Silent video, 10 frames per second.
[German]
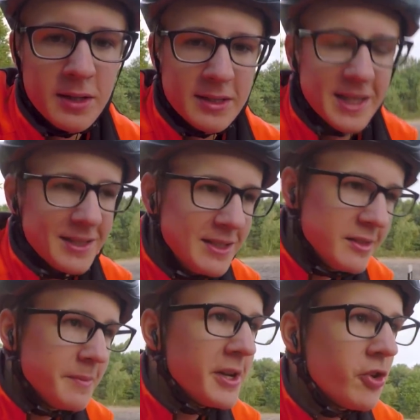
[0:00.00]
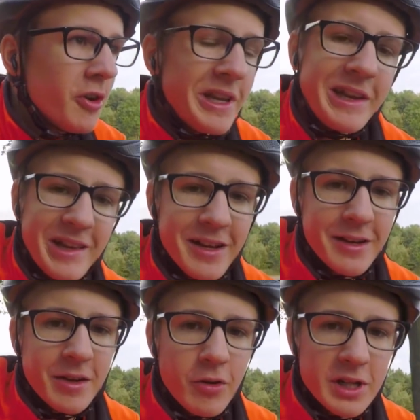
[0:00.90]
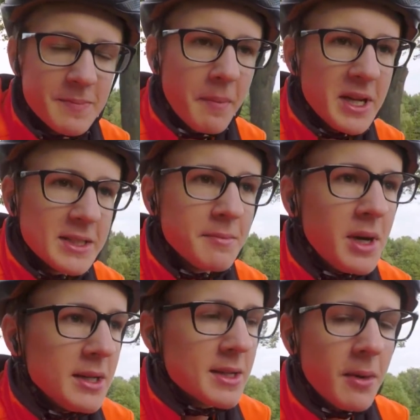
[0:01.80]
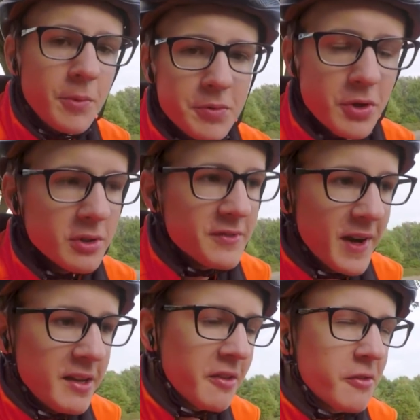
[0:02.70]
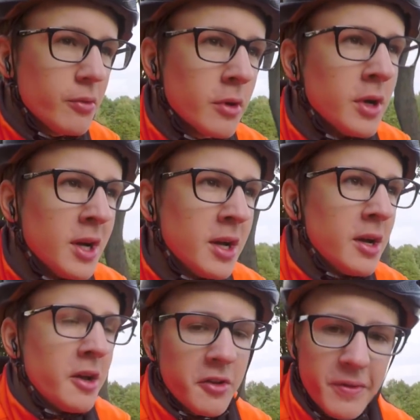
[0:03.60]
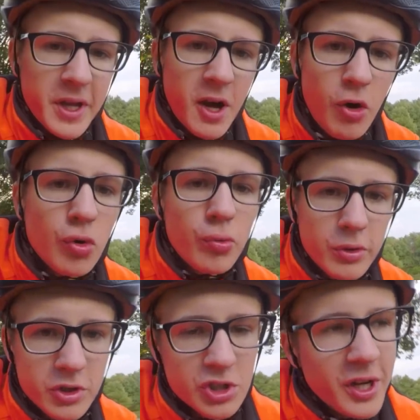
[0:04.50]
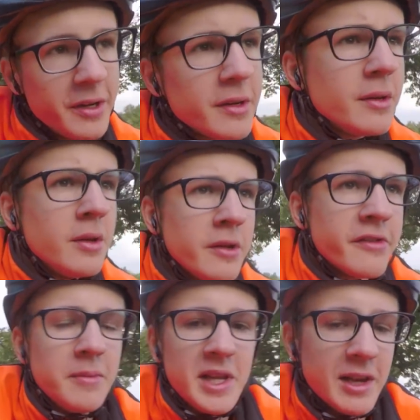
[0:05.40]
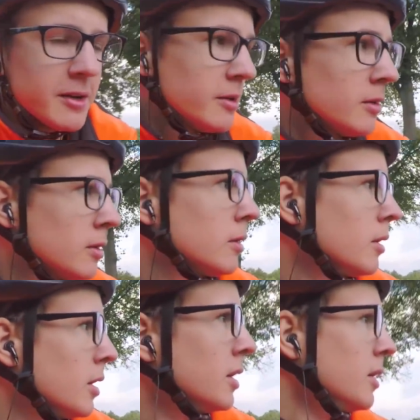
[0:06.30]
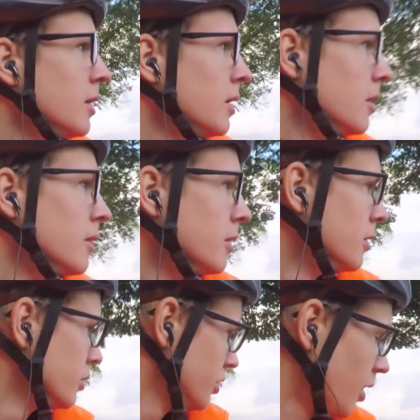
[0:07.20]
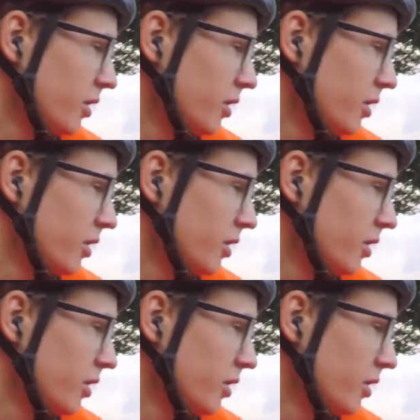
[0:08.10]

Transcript: Es hat dieses Mal deutlich länger gedauert als beim ersten Mal. Es kam nämlich noch ein zweiter Zug. Deswegen auch gut gestanden, ziemlich lange. Ja,